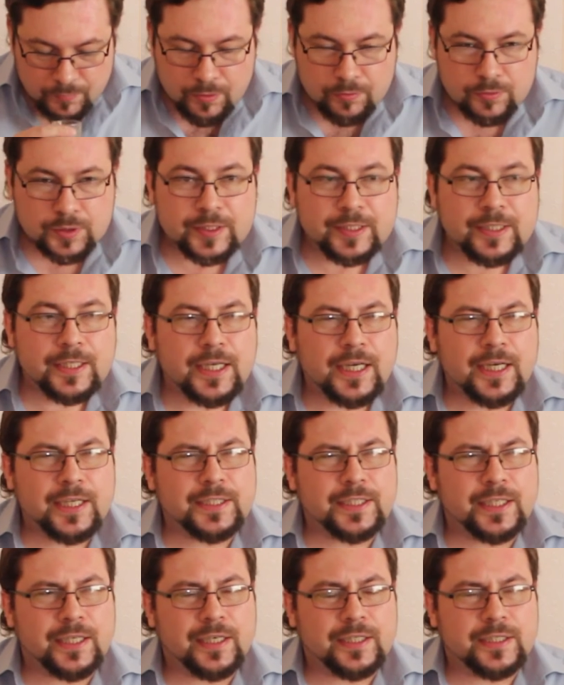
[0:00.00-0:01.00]
Вот
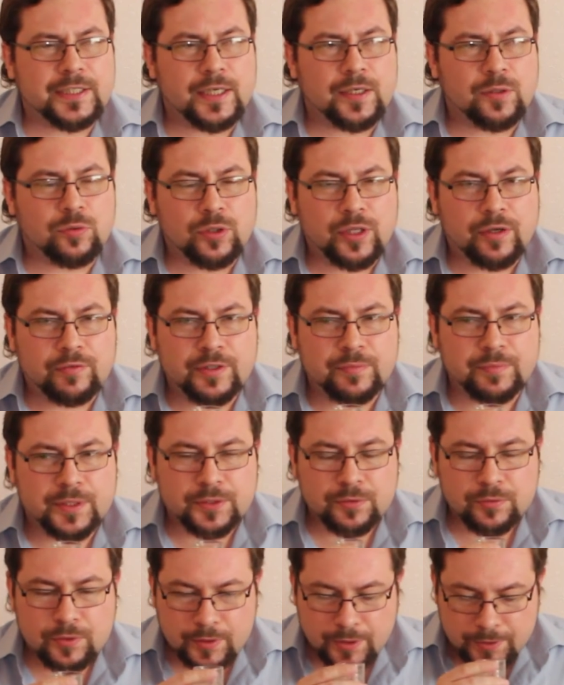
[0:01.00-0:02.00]
еле-еле-еле уловимые
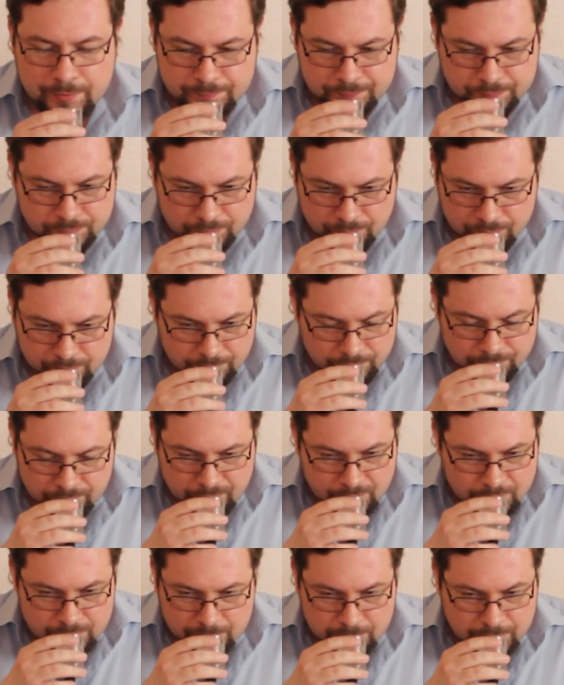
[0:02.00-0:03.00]
нотки
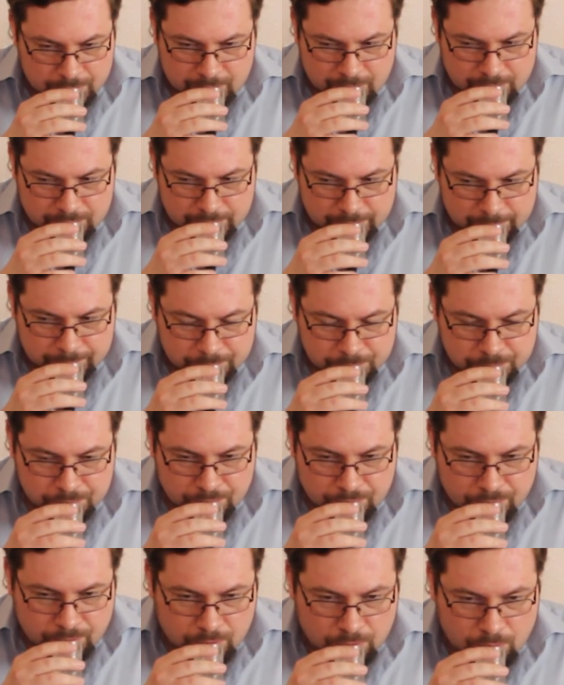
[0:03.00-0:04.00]
спиртовые,
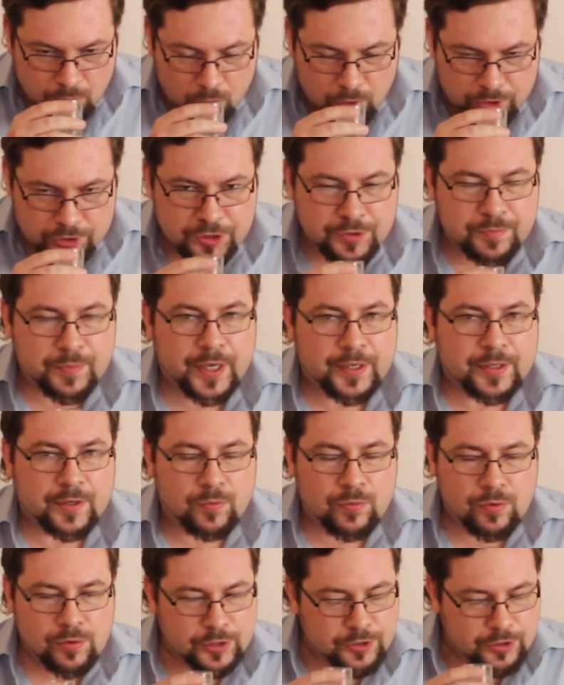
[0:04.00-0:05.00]
очень мягкий,
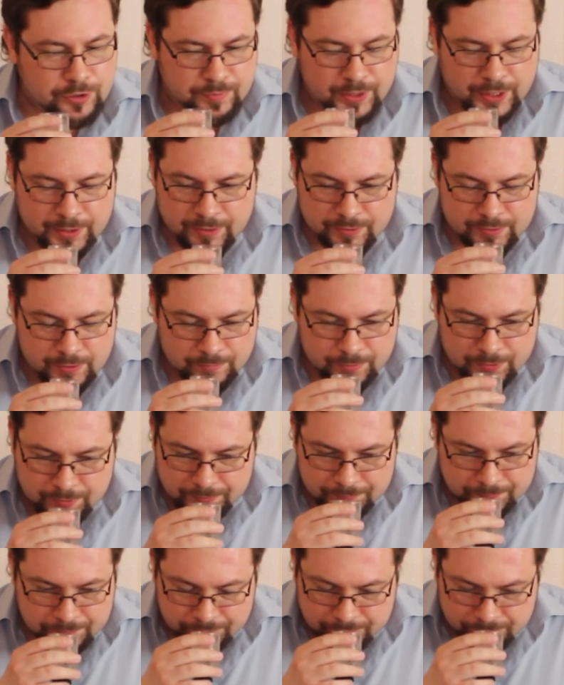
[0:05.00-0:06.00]
очень мягкий
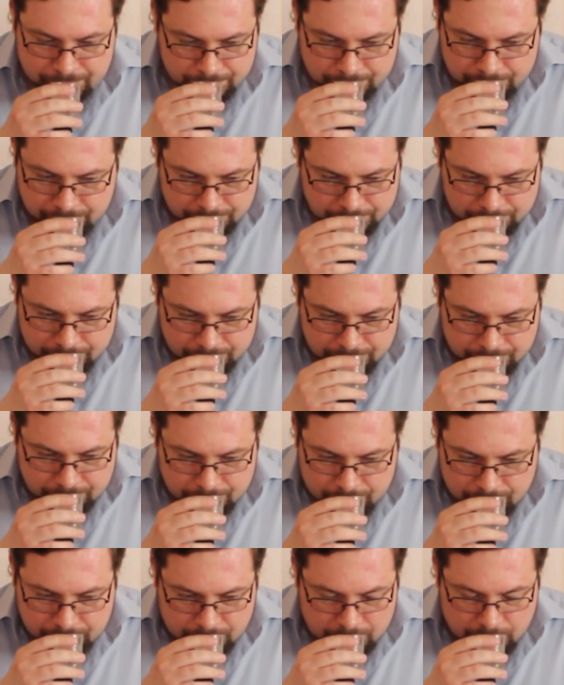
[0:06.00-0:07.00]
запах.
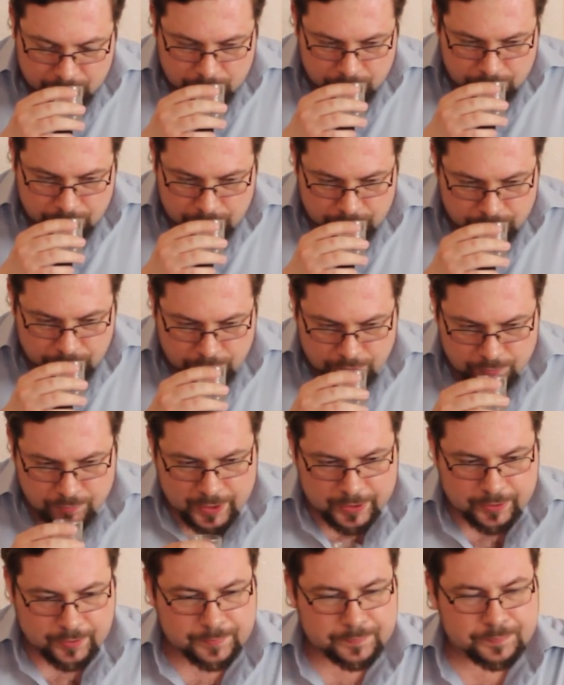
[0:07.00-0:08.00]
Прям очень-очень
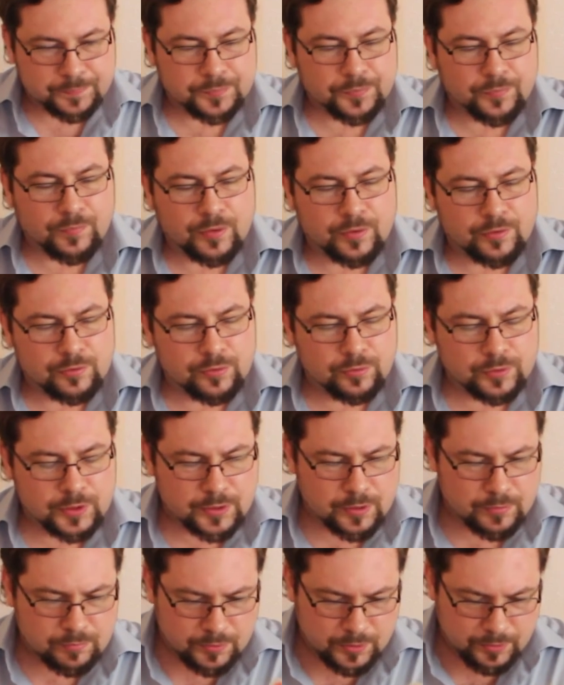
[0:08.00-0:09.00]
мягкий. Что у нас
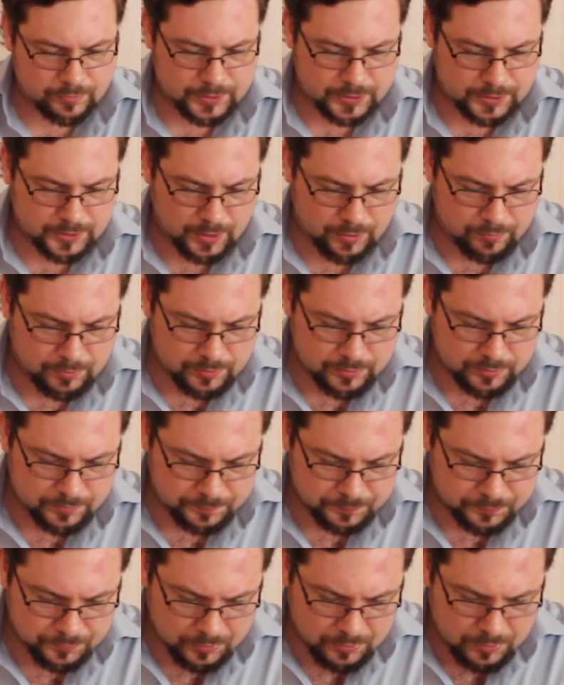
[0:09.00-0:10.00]
там было в составе из
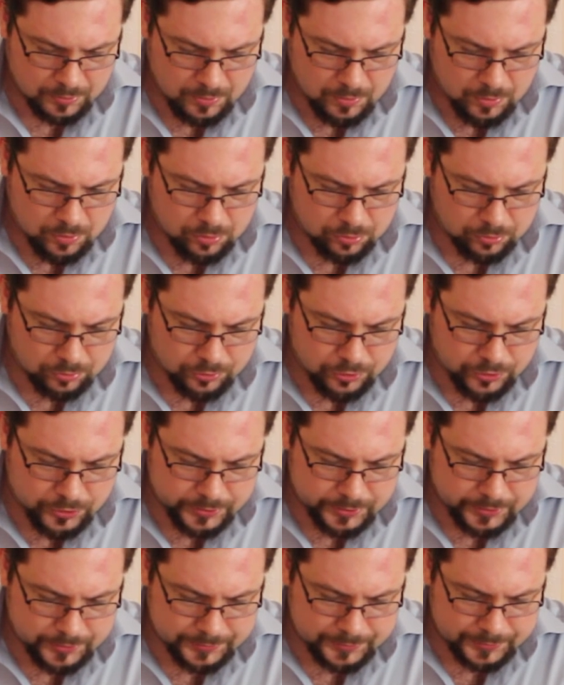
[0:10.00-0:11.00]

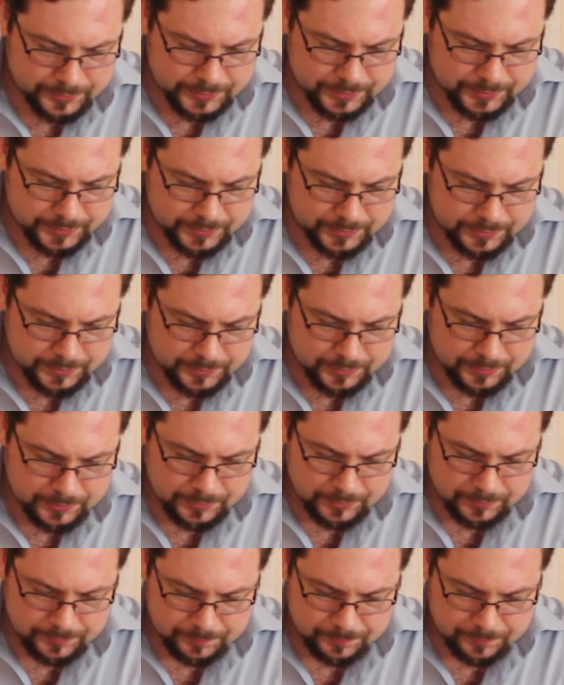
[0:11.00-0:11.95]
улучшителей, так сказать,